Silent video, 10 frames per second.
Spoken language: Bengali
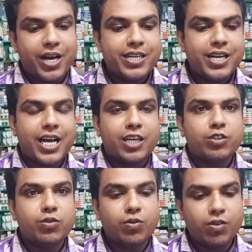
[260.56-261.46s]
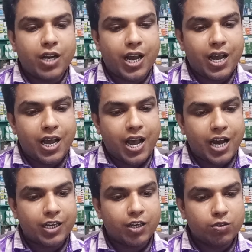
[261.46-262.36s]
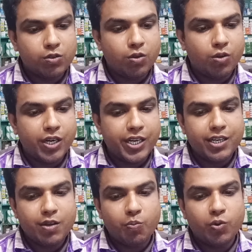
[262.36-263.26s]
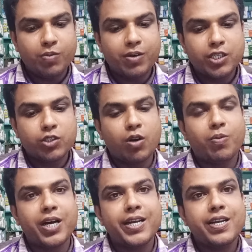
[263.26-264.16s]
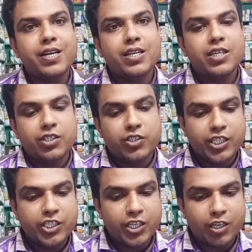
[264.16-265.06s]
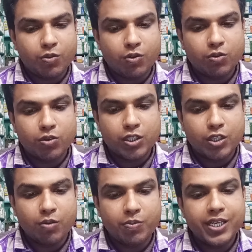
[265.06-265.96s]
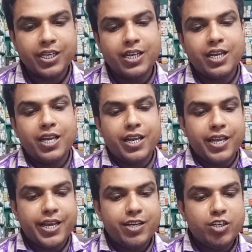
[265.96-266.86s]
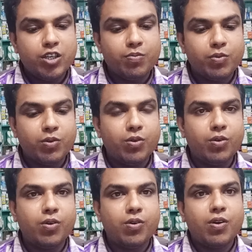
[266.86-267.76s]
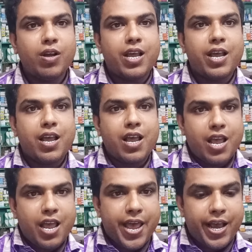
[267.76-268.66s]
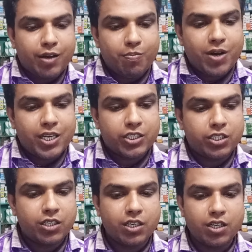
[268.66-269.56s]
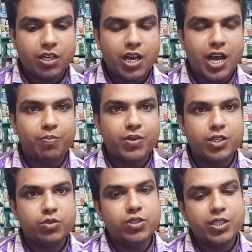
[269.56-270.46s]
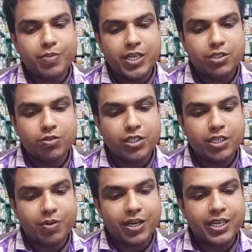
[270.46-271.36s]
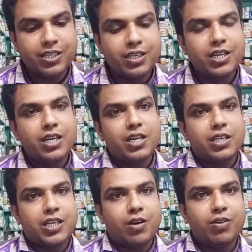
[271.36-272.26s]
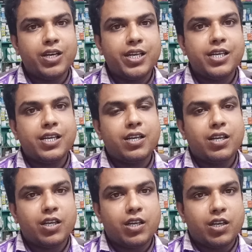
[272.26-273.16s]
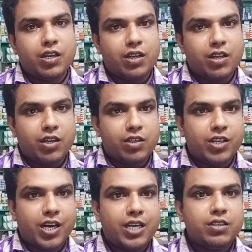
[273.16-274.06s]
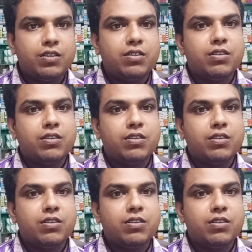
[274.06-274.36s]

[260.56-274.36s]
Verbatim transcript: বাড়ির একজন আক্রান্ত হলে পরিবারের সবাই চিকিৎসা গ্রহণ করতে হবে এই নিয়মগুলো এক মাস আপনারা যদি মেনে চলতে পারেন তাহলে দাঁত